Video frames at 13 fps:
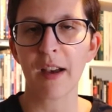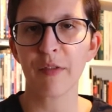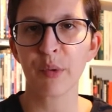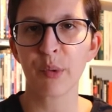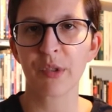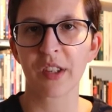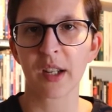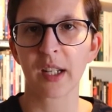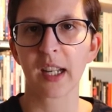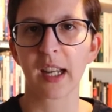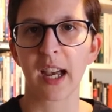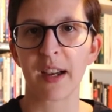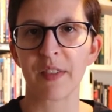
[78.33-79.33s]
Avenue 5
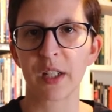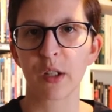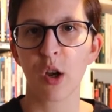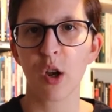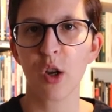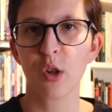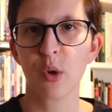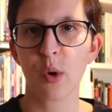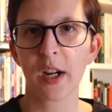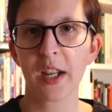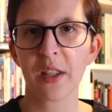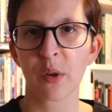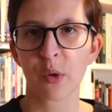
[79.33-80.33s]
avec
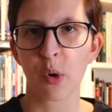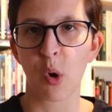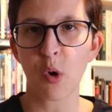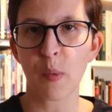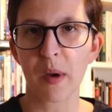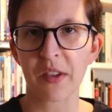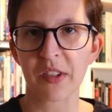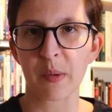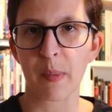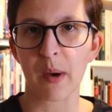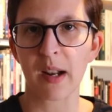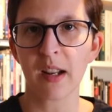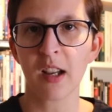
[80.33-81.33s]
Uglory dans le rôle
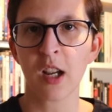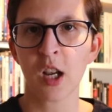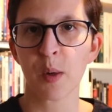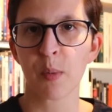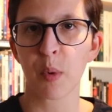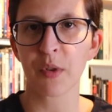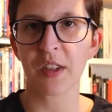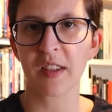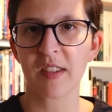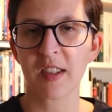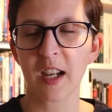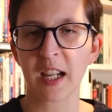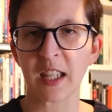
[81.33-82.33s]
principal pour cette
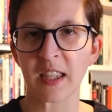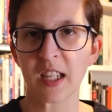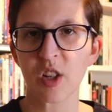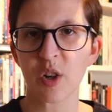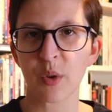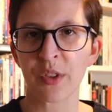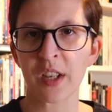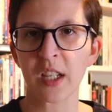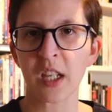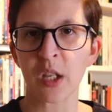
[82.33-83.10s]
série déjantée